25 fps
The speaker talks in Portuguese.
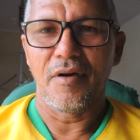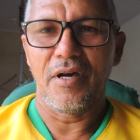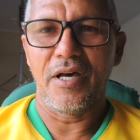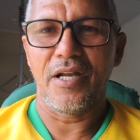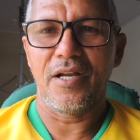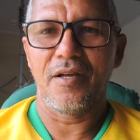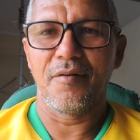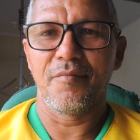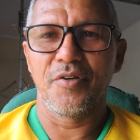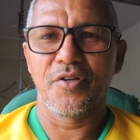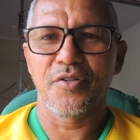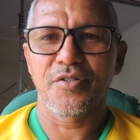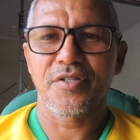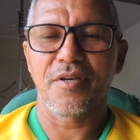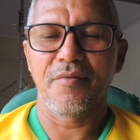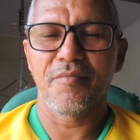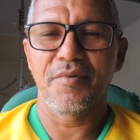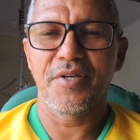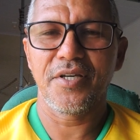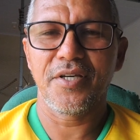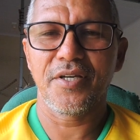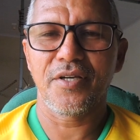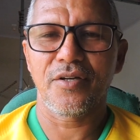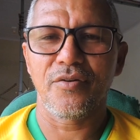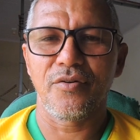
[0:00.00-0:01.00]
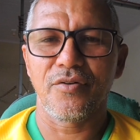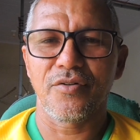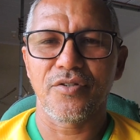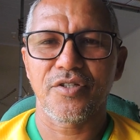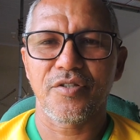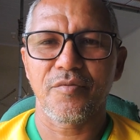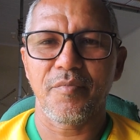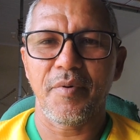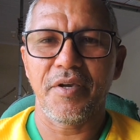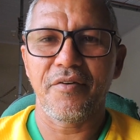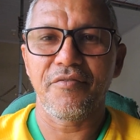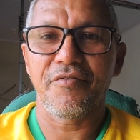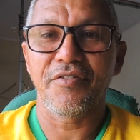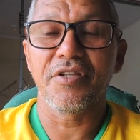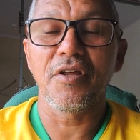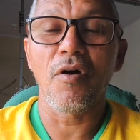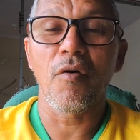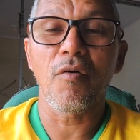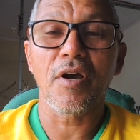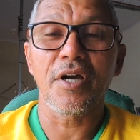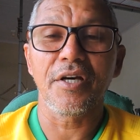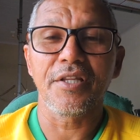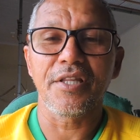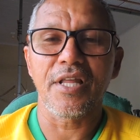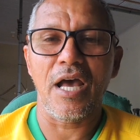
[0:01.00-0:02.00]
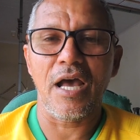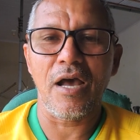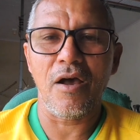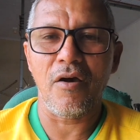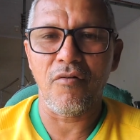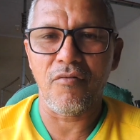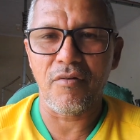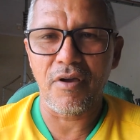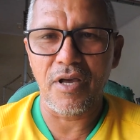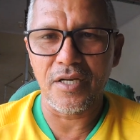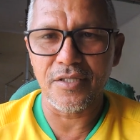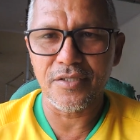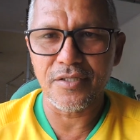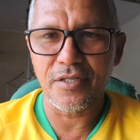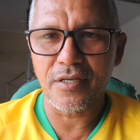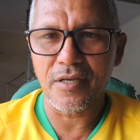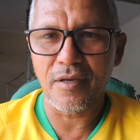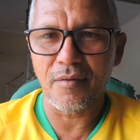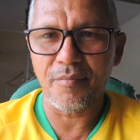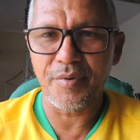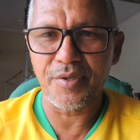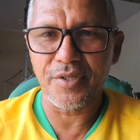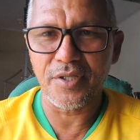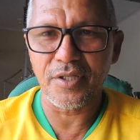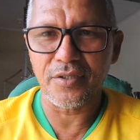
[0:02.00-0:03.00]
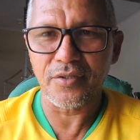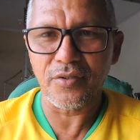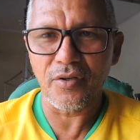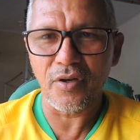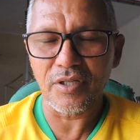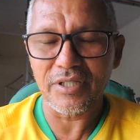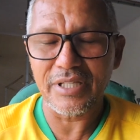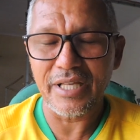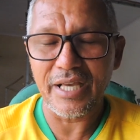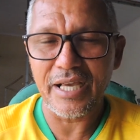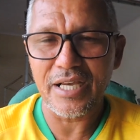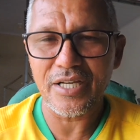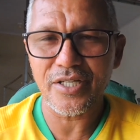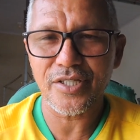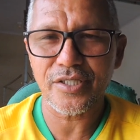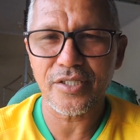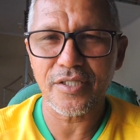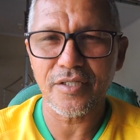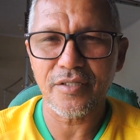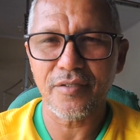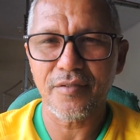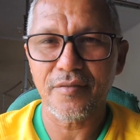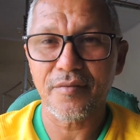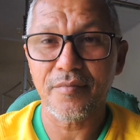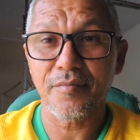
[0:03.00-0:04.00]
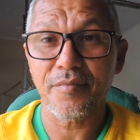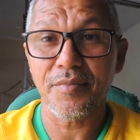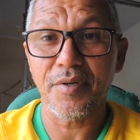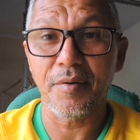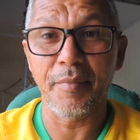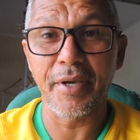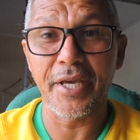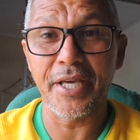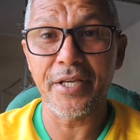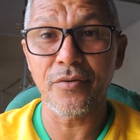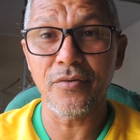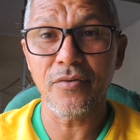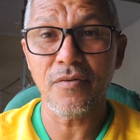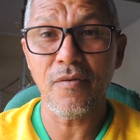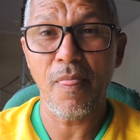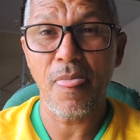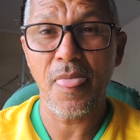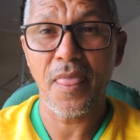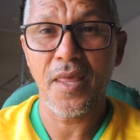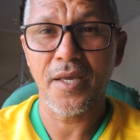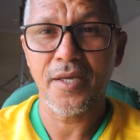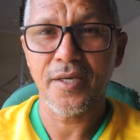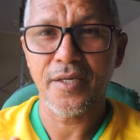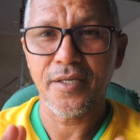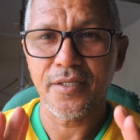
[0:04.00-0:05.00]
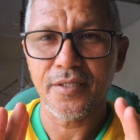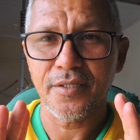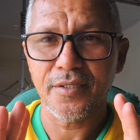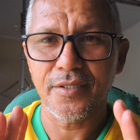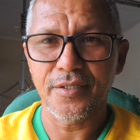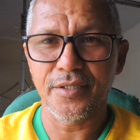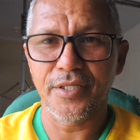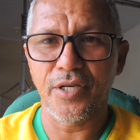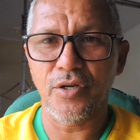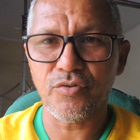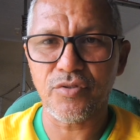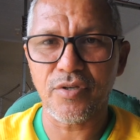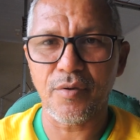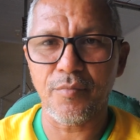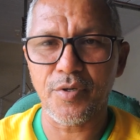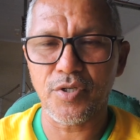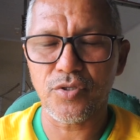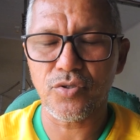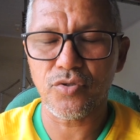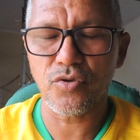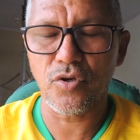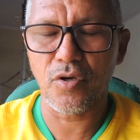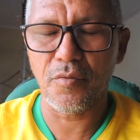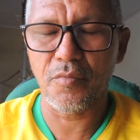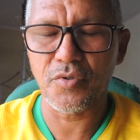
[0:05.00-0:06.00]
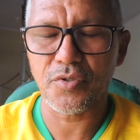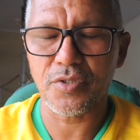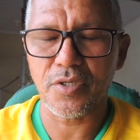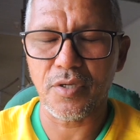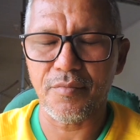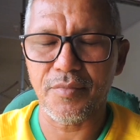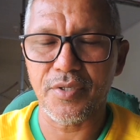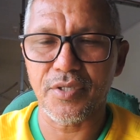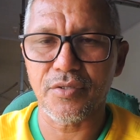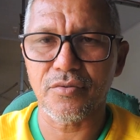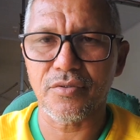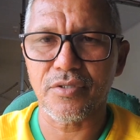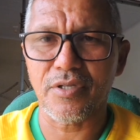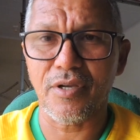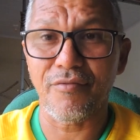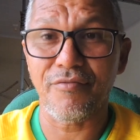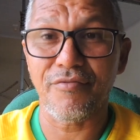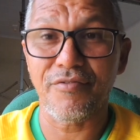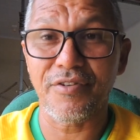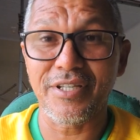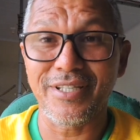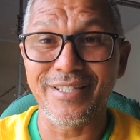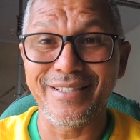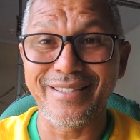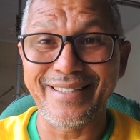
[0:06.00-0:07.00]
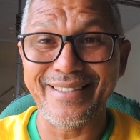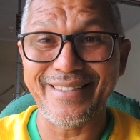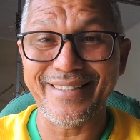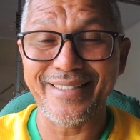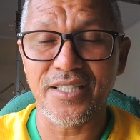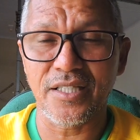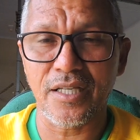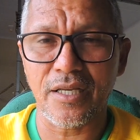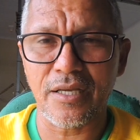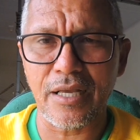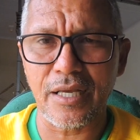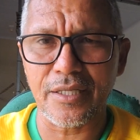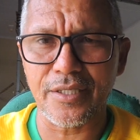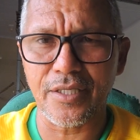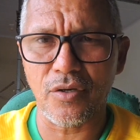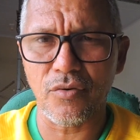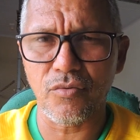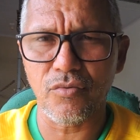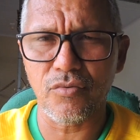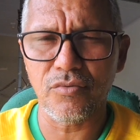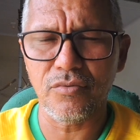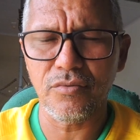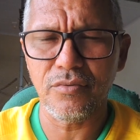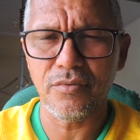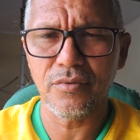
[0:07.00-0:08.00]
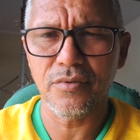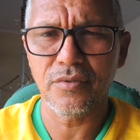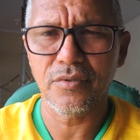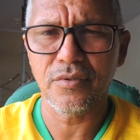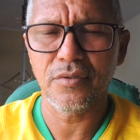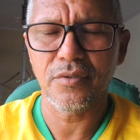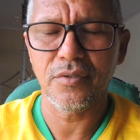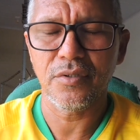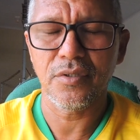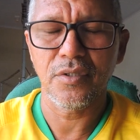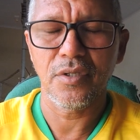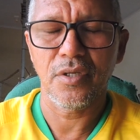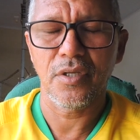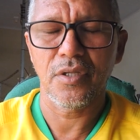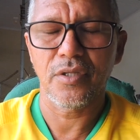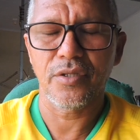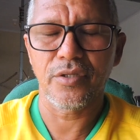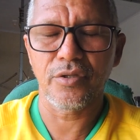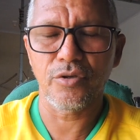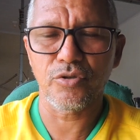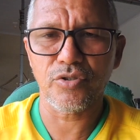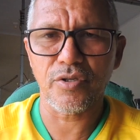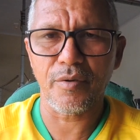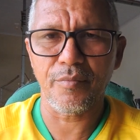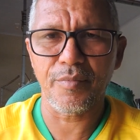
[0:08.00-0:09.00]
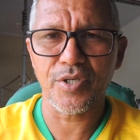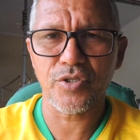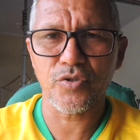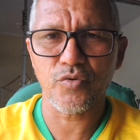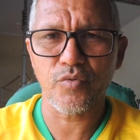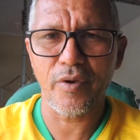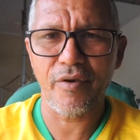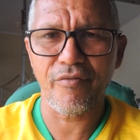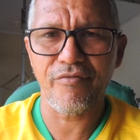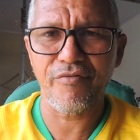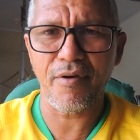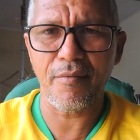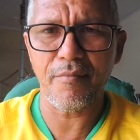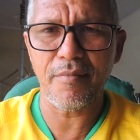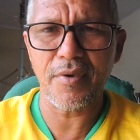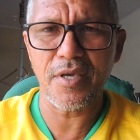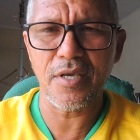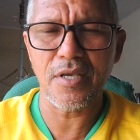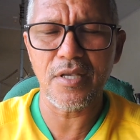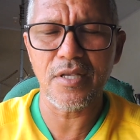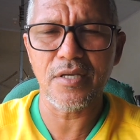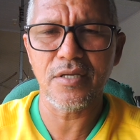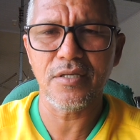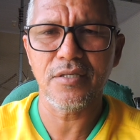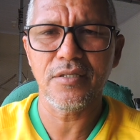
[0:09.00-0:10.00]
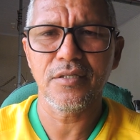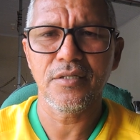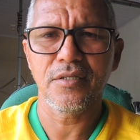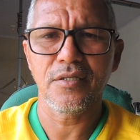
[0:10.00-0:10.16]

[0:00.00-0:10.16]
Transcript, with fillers: Fala meus amigos, bem-vindo ao canal Galo de Campina do Nordeste. Primeiro, Deus abençoe meus amigos, a vida de cada um. Deus abençoe a família.